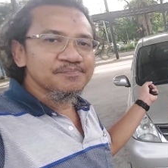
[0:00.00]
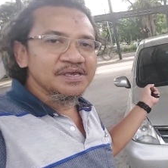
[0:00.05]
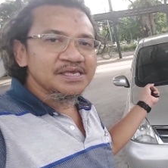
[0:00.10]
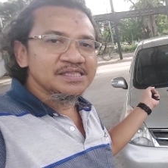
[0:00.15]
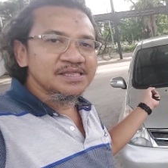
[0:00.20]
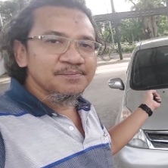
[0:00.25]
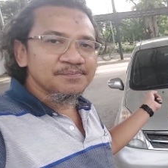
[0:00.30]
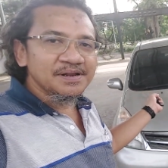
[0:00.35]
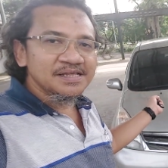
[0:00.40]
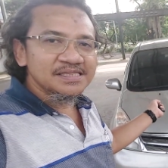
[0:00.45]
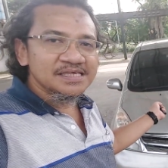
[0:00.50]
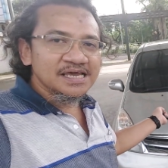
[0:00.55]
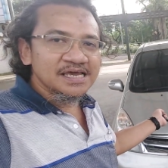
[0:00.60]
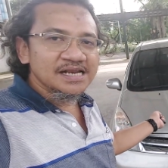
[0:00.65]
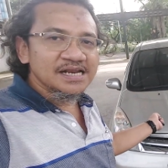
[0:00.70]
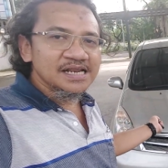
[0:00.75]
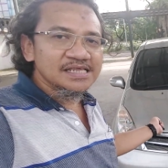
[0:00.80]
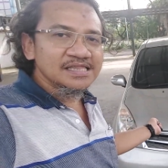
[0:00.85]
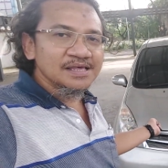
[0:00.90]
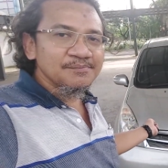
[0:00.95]
kita
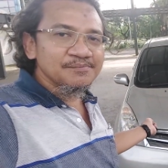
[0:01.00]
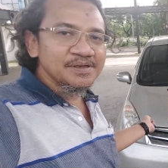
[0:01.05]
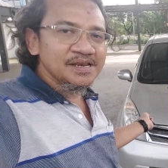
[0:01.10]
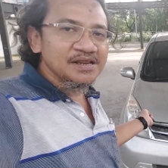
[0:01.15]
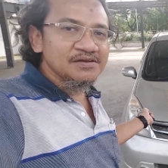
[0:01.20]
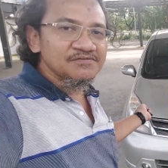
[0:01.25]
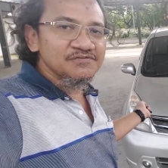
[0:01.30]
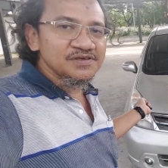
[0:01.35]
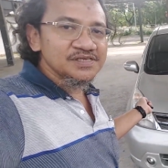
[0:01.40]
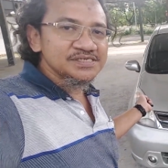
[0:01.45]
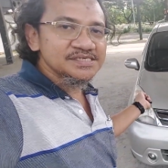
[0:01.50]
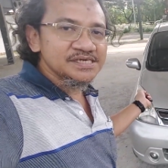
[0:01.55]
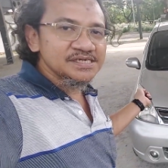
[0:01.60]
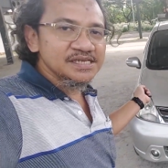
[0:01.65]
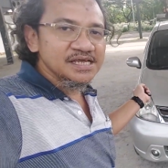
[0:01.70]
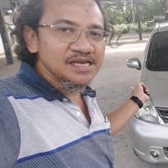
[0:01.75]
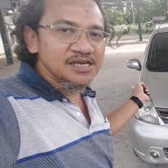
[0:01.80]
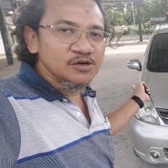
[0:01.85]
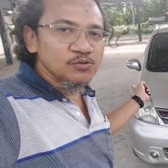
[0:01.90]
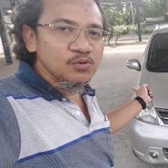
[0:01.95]
perhatikan adalah tampilan fisik
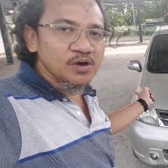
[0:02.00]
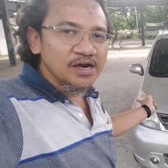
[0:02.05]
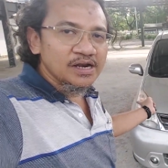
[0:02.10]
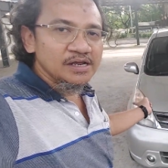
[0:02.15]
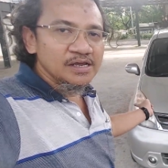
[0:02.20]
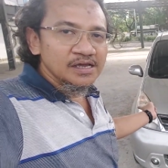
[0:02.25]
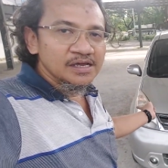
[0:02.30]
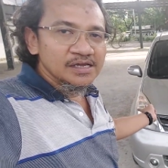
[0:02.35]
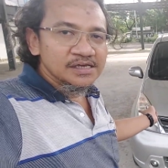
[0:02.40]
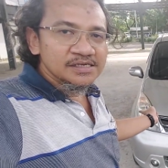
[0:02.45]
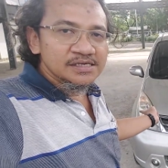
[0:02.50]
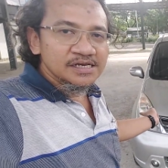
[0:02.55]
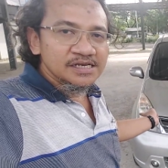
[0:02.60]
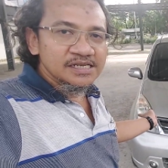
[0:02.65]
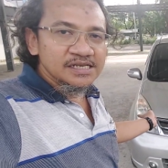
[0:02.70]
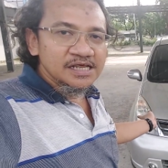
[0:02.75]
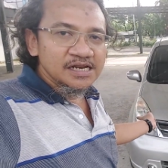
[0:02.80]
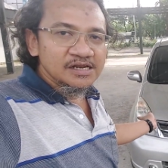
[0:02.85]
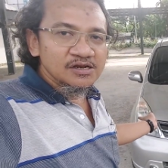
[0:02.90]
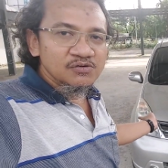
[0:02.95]
dari luar.
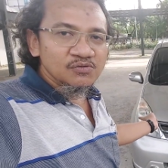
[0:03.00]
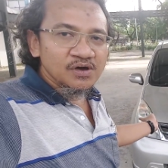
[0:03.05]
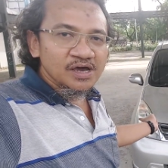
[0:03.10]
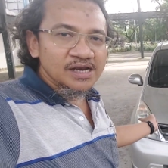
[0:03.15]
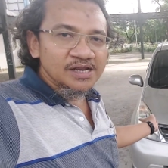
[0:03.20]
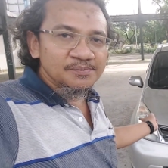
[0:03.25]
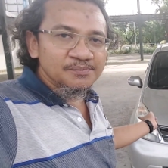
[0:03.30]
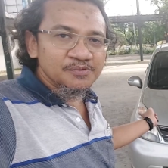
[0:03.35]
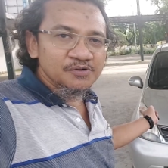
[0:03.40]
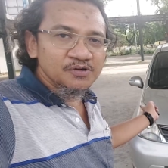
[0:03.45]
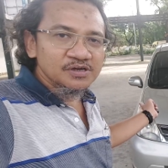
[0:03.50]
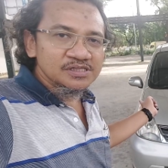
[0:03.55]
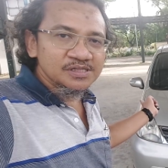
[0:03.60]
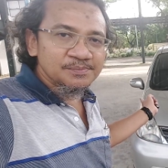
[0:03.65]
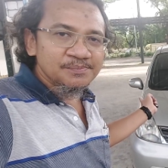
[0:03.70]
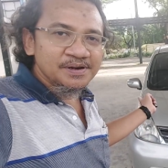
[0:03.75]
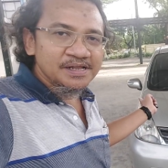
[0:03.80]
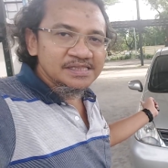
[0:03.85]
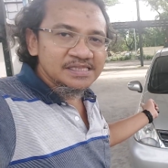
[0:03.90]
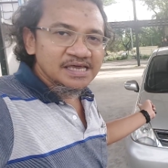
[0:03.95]
Jadi dari luar yang perlu kita
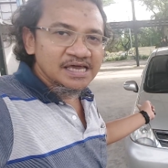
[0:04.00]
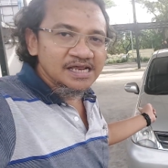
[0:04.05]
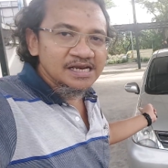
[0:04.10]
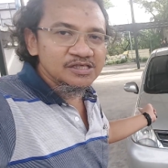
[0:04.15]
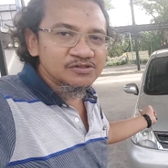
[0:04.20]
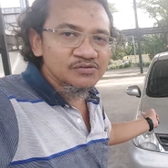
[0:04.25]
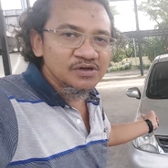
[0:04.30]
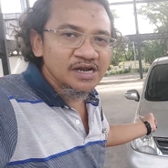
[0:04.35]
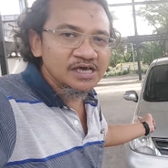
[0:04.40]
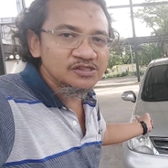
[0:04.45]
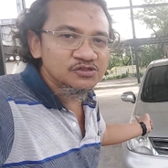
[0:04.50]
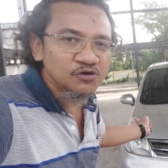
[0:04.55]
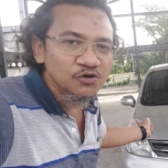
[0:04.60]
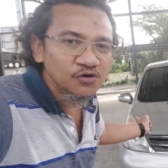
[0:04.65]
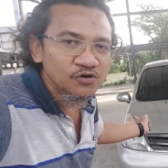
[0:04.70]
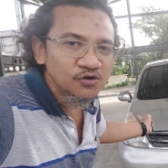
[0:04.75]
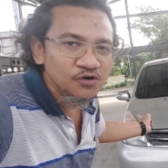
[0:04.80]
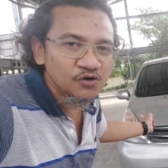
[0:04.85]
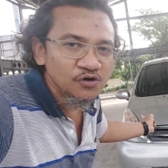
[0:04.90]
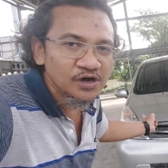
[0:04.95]
perhatikan itu adalah
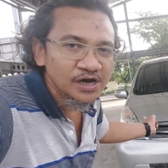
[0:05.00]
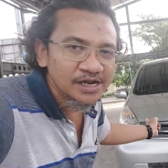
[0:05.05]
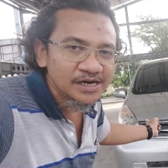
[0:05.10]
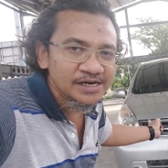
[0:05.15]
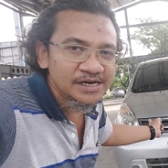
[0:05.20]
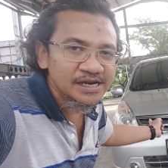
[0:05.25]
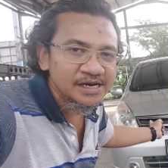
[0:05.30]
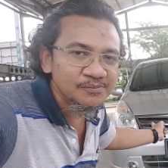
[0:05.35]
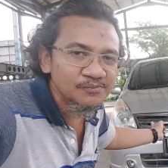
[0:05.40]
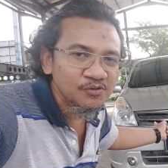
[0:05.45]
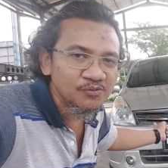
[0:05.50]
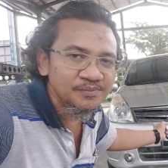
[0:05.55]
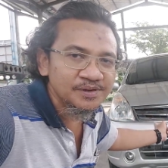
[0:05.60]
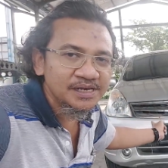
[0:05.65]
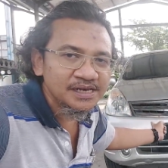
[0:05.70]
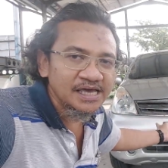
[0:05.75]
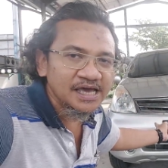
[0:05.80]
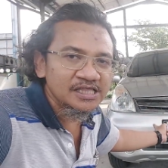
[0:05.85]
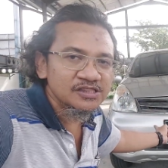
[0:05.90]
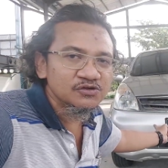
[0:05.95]
tongkrongan dari
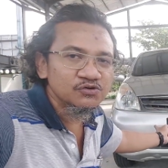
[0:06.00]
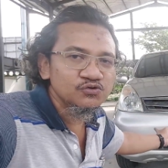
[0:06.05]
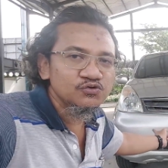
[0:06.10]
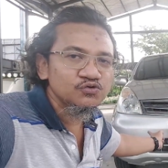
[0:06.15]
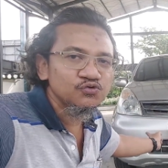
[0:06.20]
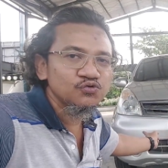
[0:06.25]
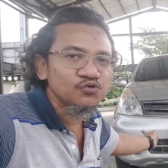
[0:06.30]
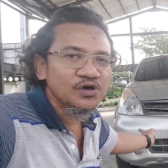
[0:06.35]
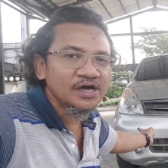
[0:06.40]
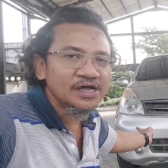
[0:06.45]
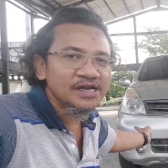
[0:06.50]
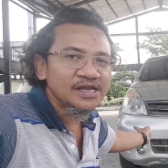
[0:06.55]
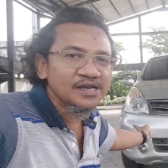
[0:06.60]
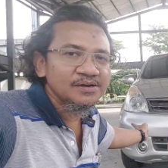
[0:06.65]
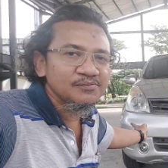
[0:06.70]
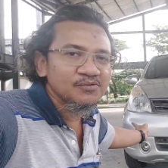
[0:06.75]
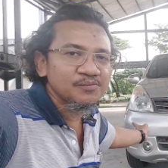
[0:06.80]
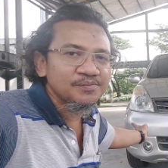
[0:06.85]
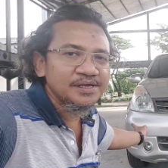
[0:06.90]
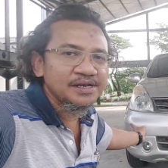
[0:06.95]
mobil ya atau dudukan
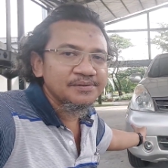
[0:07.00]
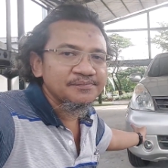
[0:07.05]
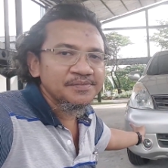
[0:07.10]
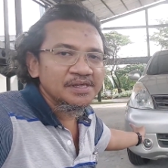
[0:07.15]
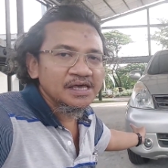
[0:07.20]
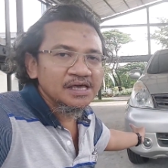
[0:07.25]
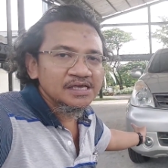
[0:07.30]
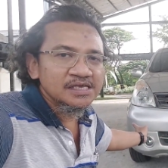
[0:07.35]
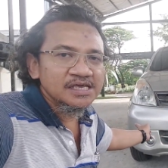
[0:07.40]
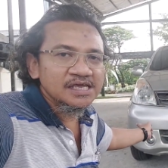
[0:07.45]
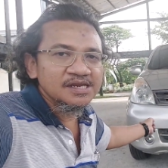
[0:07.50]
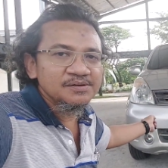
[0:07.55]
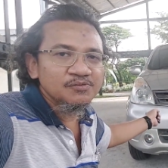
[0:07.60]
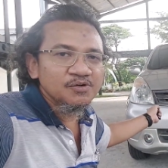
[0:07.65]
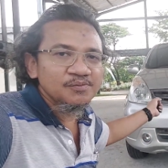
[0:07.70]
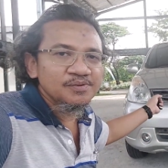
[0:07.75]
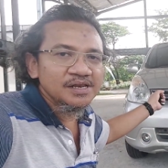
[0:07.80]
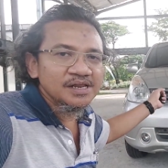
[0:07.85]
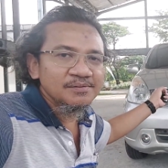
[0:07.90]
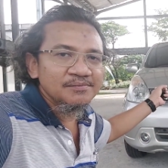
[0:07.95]
dari mobil. Jadi
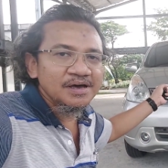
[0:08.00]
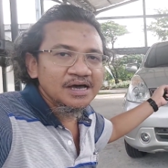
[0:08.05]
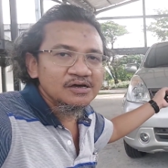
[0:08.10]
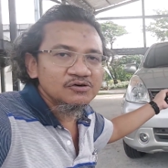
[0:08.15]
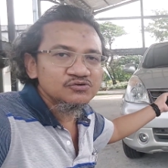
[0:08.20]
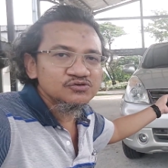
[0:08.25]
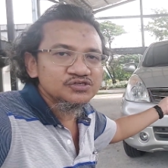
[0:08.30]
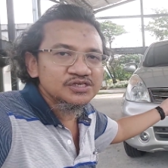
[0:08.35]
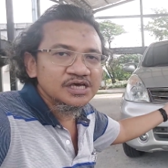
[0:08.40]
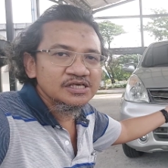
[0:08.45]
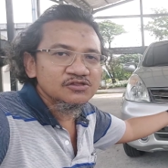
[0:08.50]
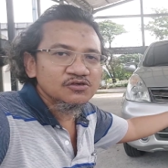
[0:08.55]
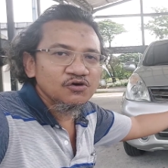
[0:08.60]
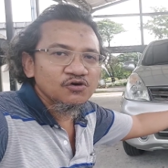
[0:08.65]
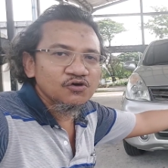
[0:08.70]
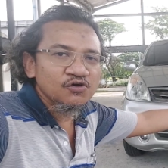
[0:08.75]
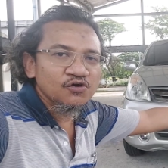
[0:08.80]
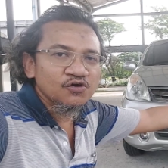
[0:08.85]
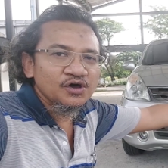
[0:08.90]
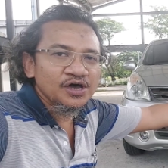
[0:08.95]
mobil yang bagus dia
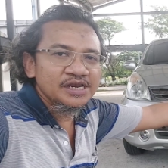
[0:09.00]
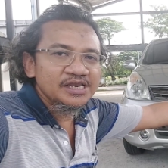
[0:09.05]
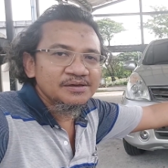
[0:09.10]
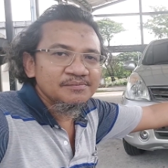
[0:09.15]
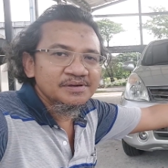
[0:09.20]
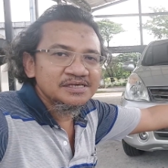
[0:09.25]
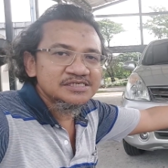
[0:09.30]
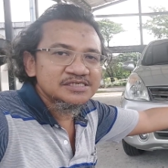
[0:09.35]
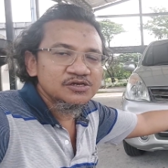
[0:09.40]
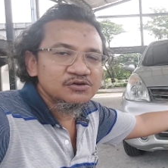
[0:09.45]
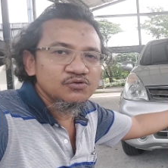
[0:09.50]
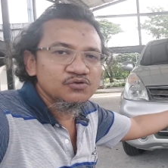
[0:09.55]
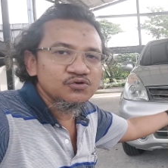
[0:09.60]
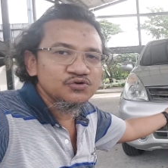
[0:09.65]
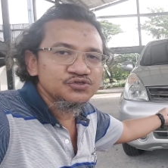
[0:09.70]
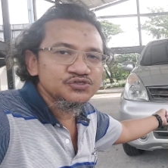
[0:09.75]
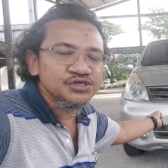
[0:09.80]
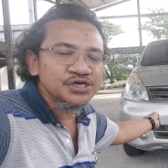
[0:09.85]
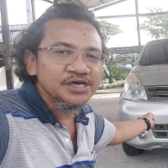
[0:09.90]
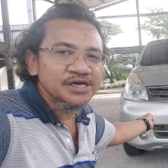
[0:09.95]
tongkrongannya masih
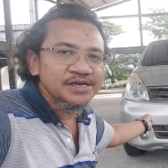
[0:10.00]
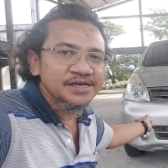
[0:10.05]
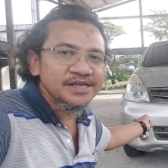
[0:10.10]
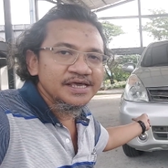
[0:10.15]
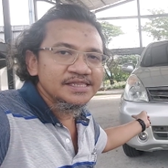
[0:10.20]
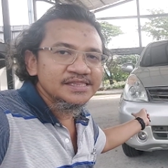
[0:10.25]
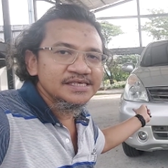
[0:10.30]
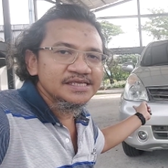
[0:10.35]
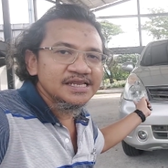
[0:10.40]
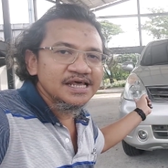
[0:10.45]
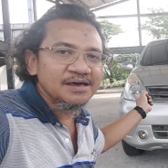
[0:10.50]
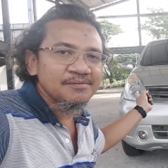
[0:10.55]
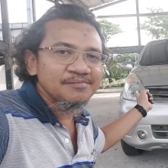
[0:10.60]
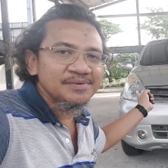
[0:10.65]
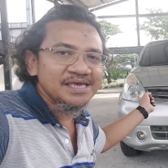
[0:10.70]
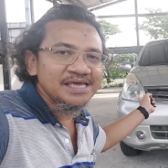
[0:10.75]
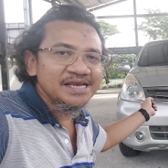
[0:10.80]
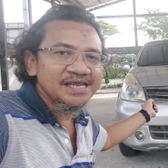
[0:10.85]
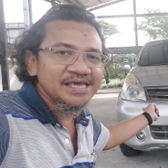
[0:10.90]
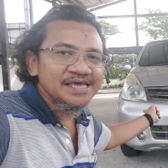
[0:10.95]
lurus, dia tidak
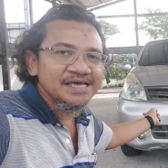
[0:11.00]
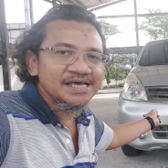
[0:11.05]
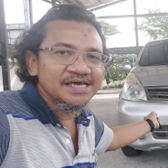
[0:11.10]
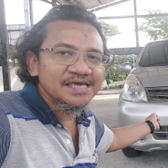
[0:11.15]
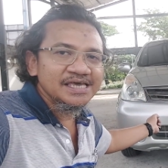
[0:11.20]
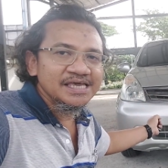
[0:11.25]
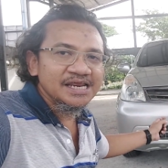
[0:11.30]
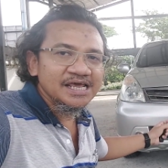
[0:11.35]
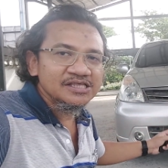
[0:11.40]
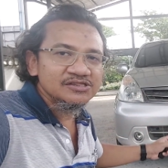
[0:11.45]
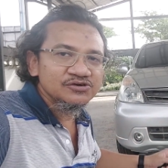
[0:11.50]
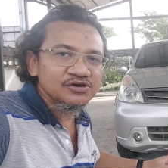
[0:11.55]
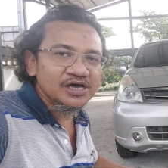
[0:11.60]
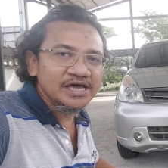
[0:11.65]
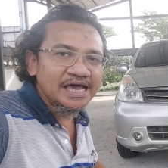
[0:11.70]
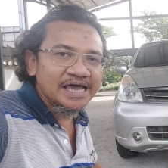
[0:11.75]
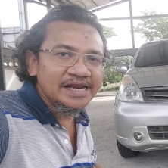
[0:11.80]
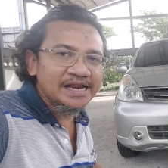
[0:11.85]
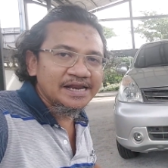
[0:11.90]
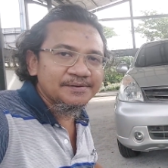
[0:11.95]
miring ke kiri atau ke
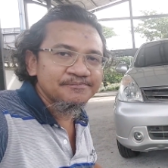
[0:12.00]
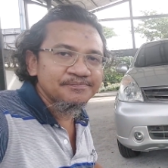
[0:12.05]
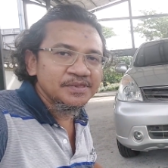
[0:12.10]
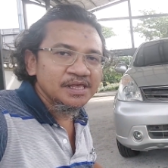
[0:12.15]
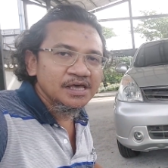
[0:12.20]
kanan.